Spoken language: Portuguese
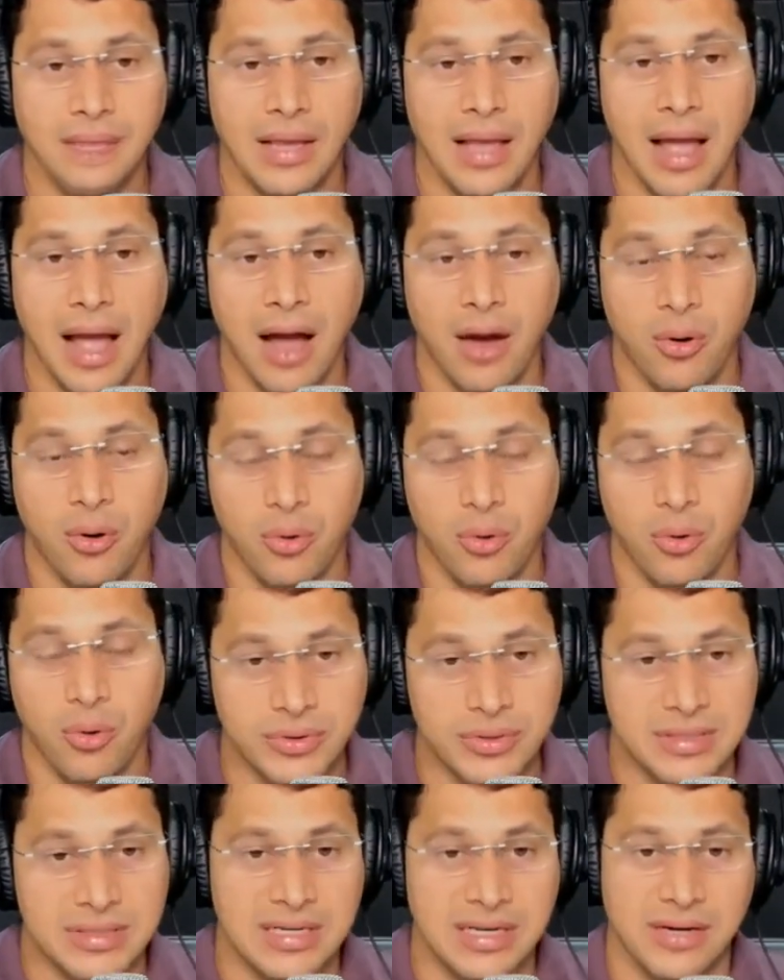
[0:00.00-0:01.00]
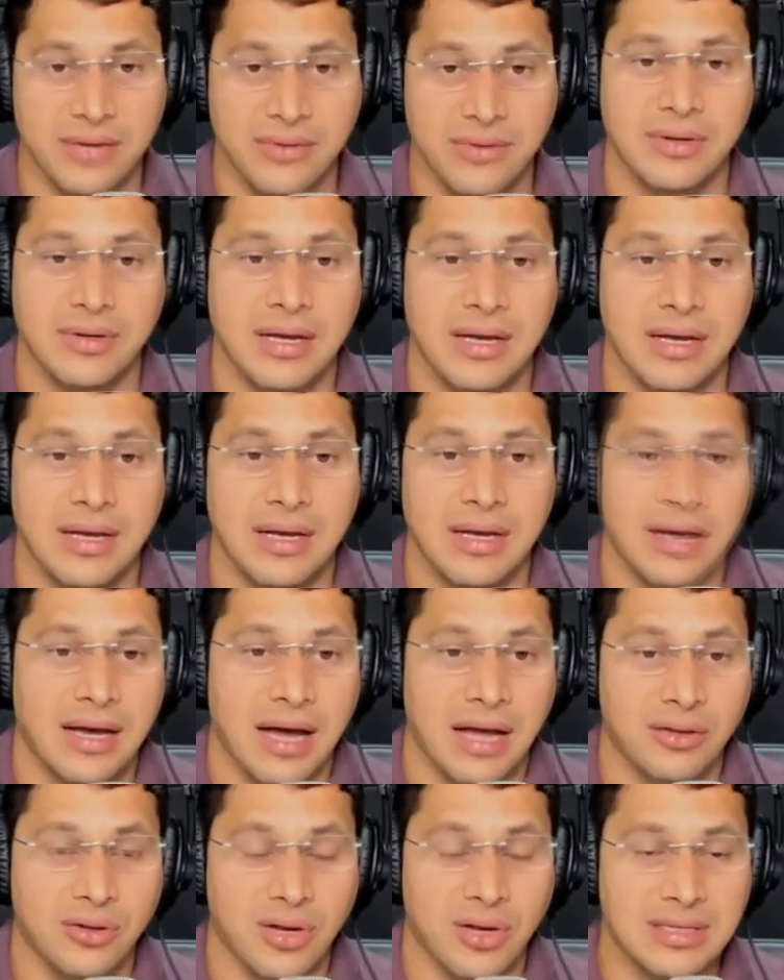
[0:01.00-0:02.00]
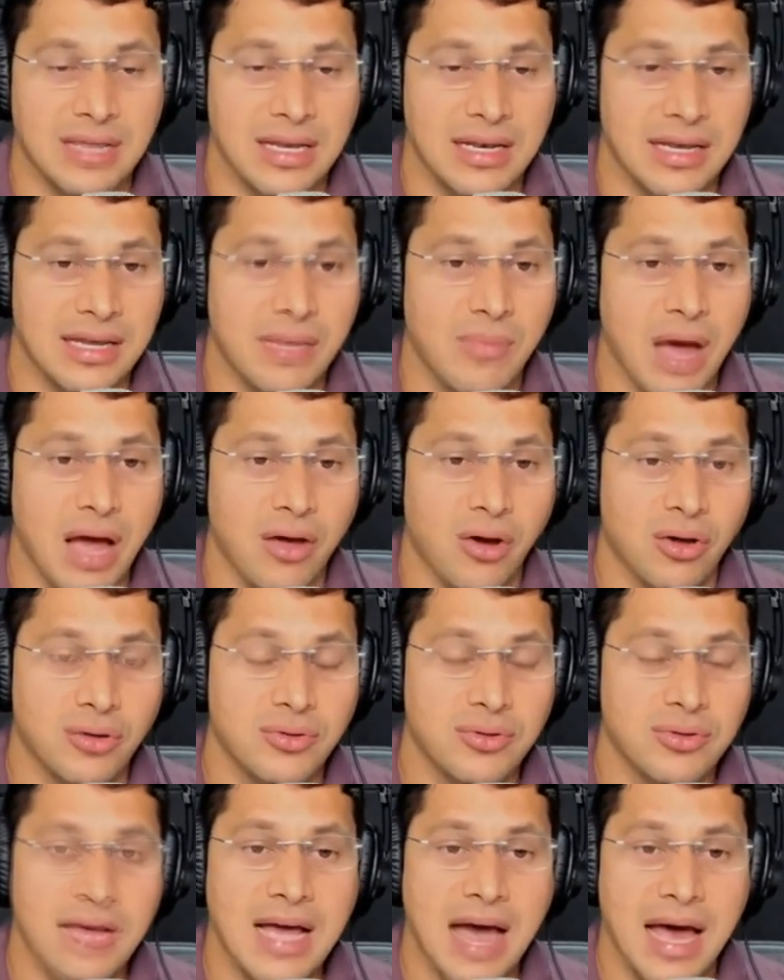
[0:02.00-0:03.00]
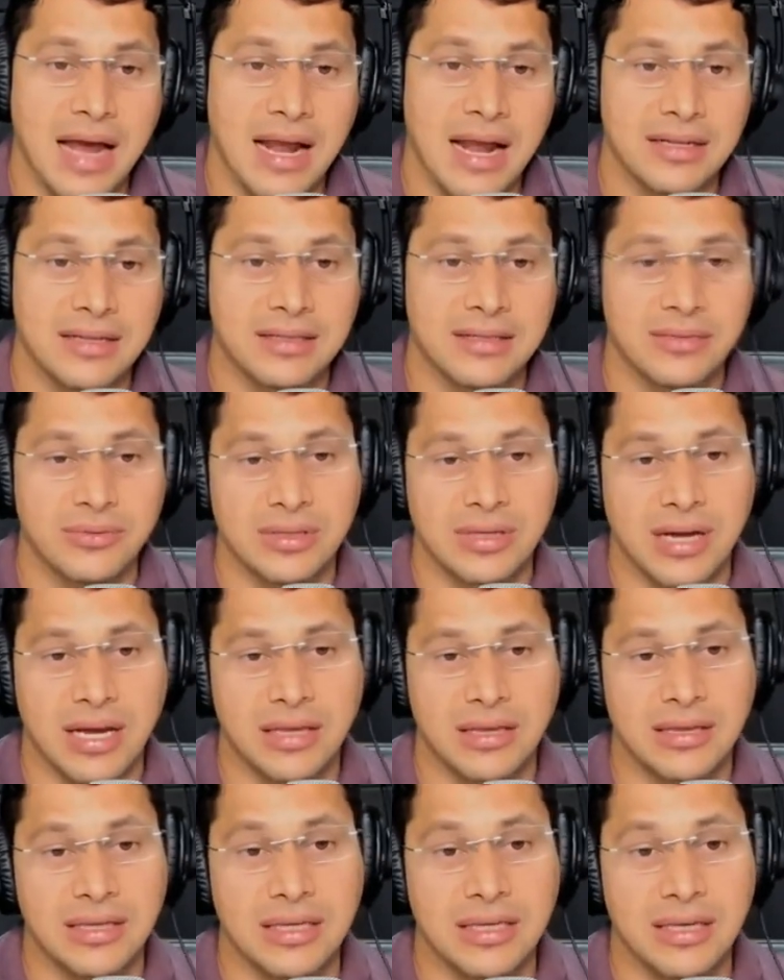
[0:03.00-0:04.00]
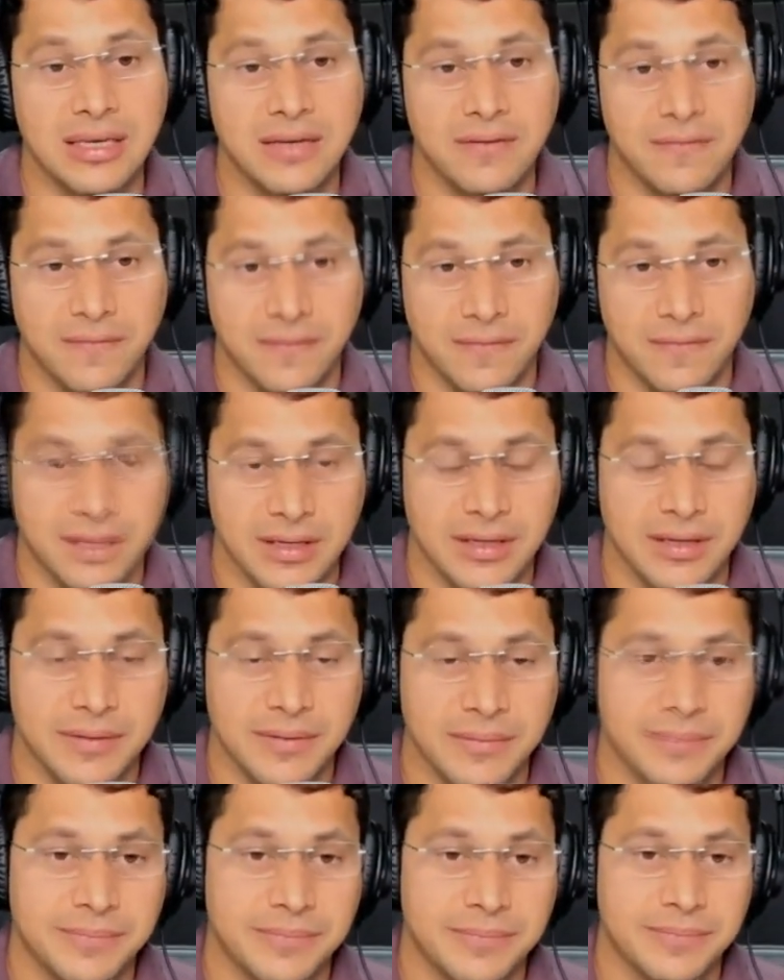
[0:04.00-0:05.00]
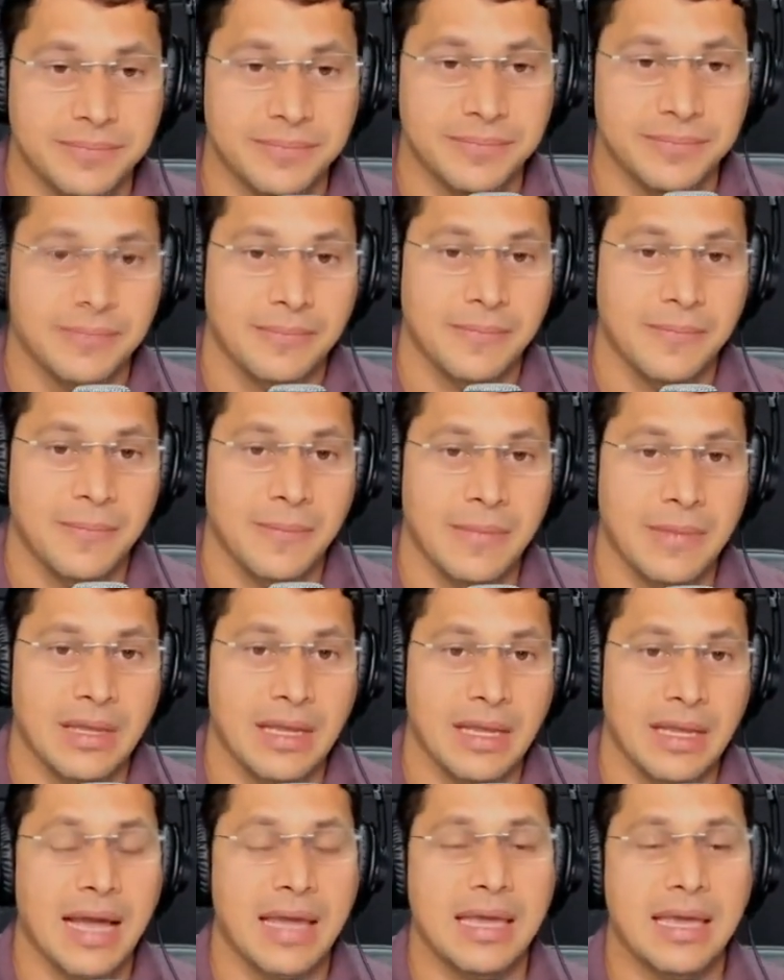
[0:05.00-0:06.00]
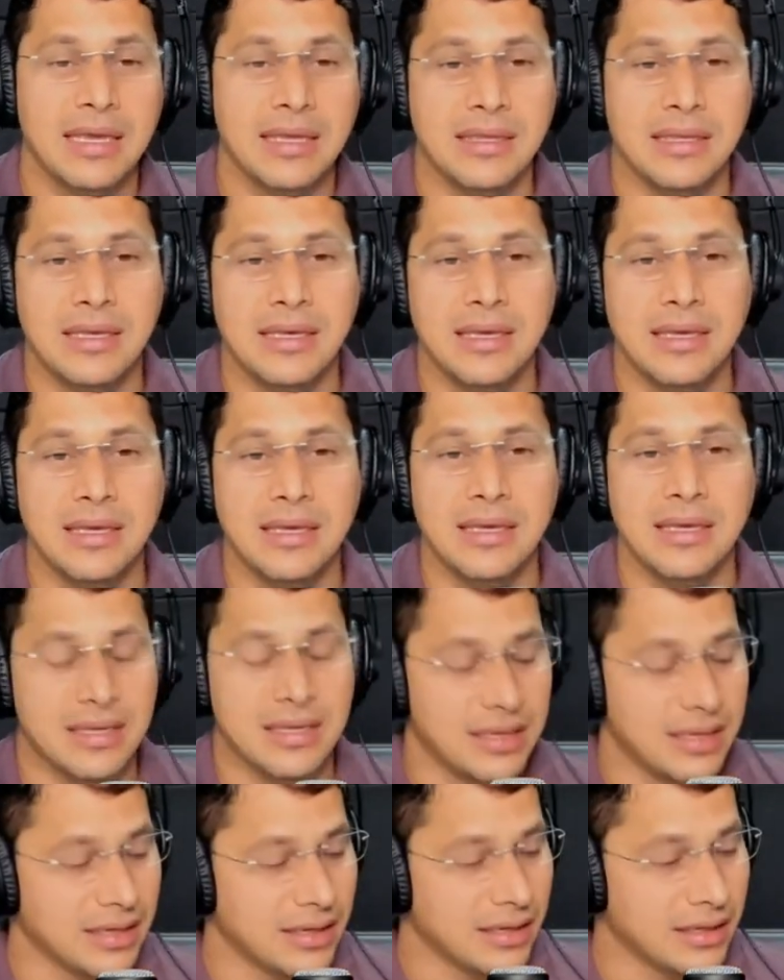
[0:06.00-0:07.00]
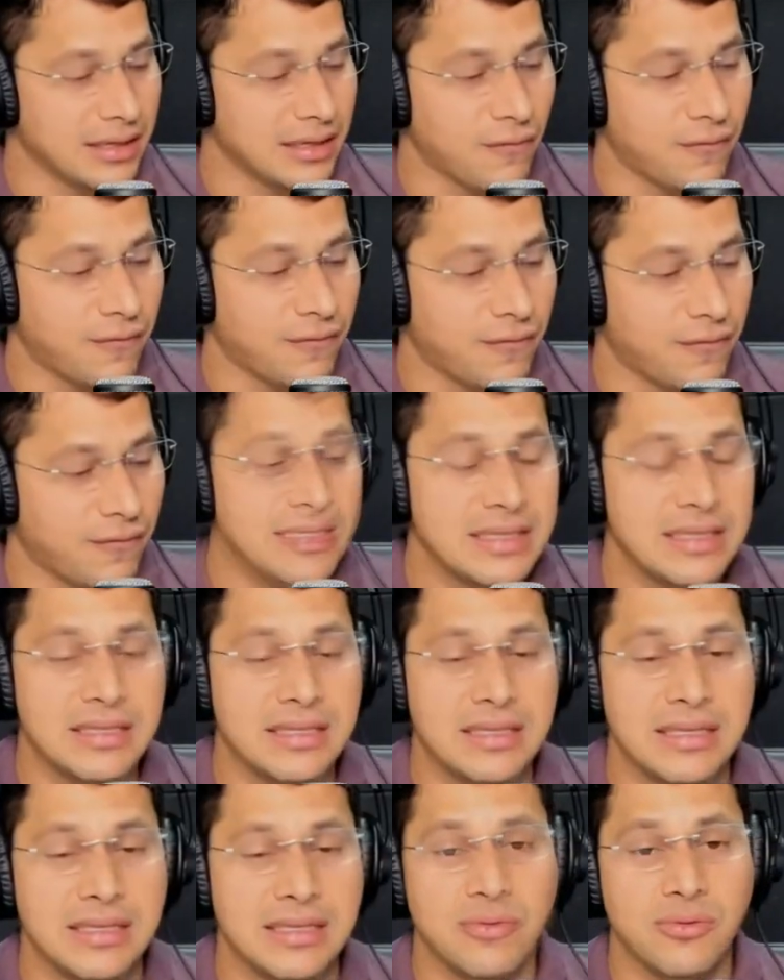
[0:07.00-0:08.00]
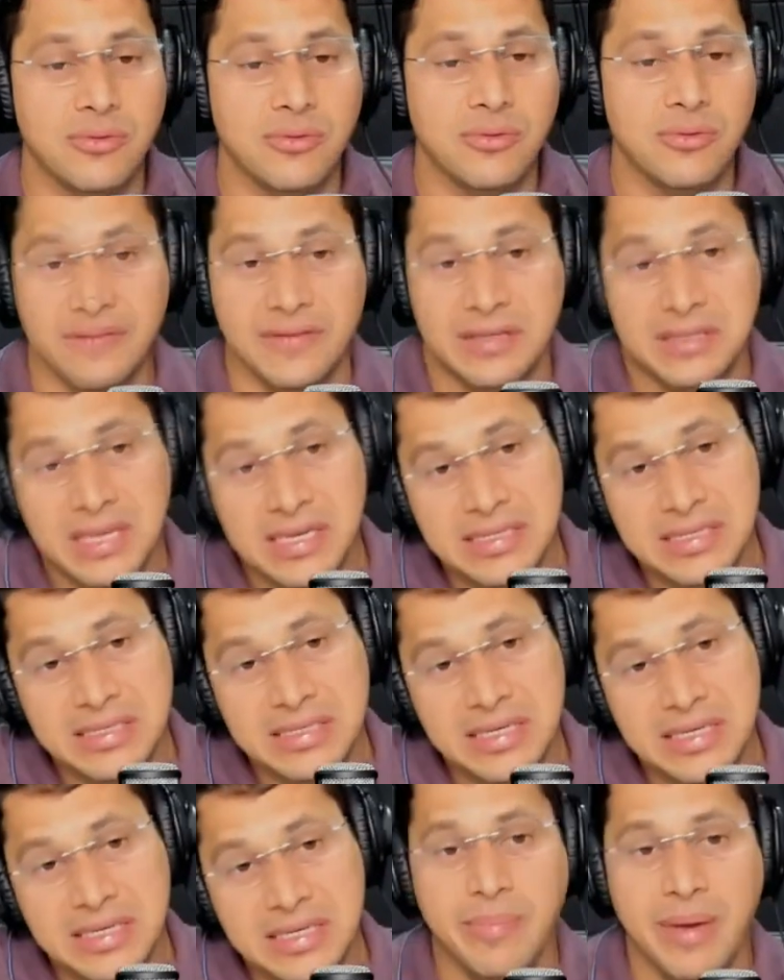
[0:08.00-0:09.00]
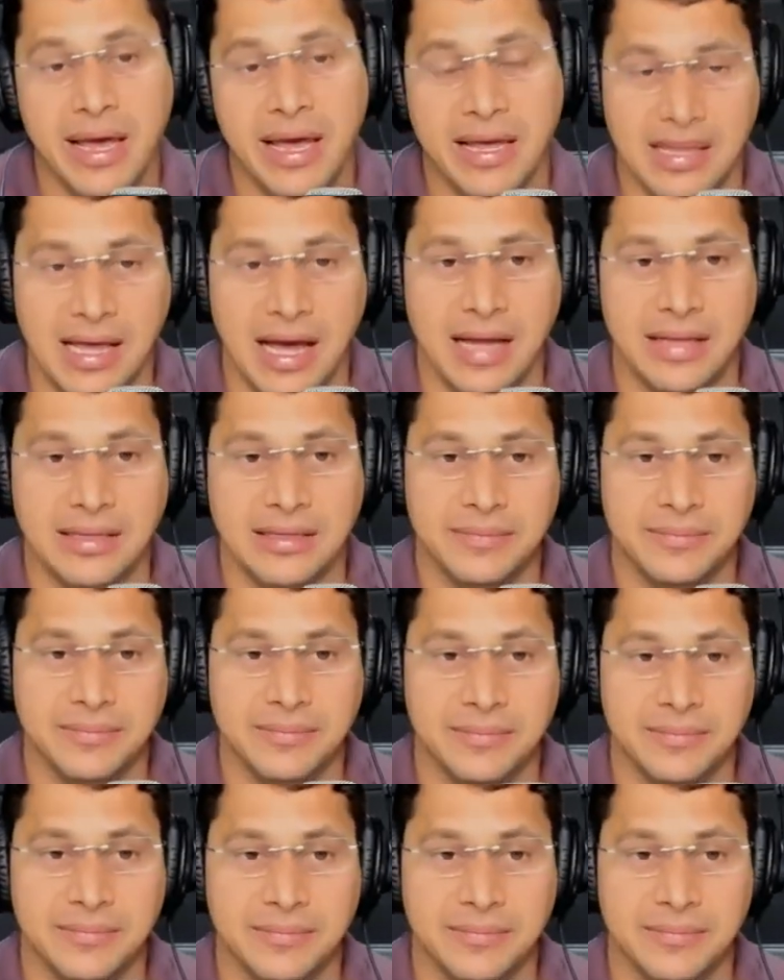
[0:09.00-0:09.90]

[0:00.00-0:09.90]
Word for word: A Constituição, a nossa lei maior, nos garante o direito de ir e vir, a quem diga que não faz sentido a vida sem liberdade.